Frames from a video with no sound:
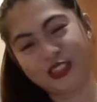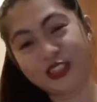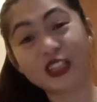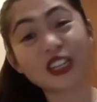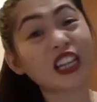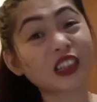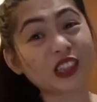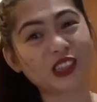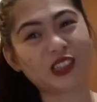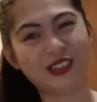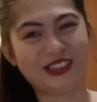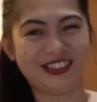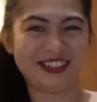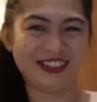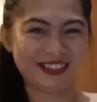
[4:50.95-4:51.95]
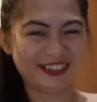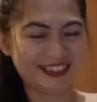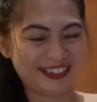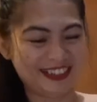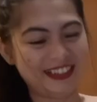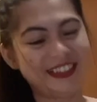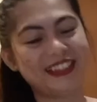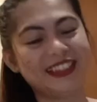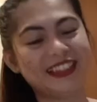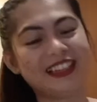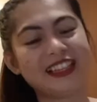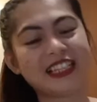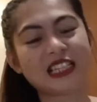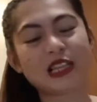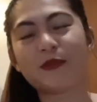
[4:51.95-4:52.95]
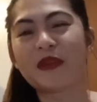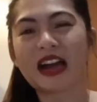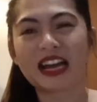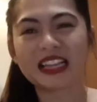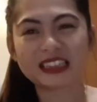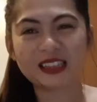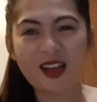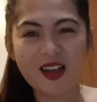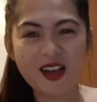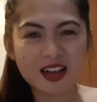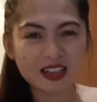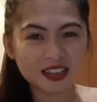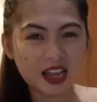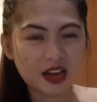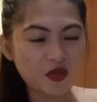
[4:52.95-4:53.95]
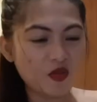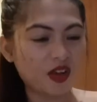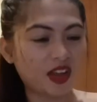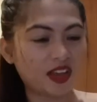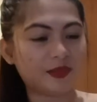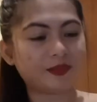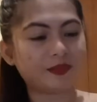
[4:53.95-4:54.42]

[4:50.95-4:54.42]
Yun ang totoo. So, pangatlong katanungan.